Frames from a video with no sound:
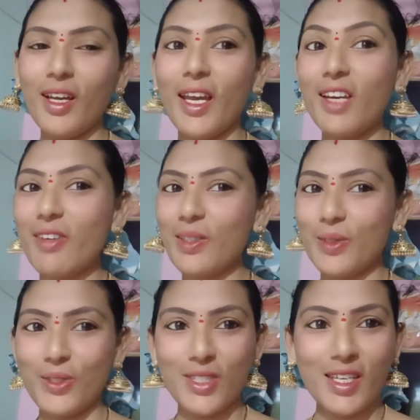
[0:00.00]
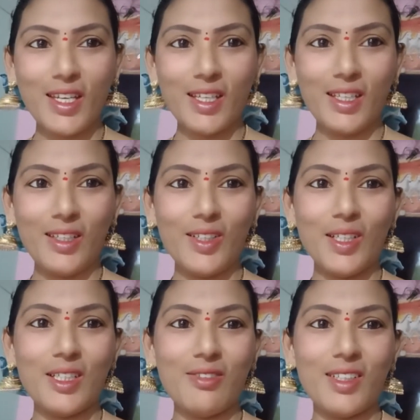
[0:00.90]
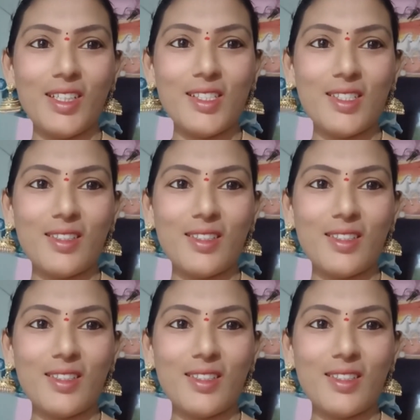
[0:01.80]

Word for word: ఎండ్ వరకు చూసేయండి అక్కడే ఫ్రెండ్స్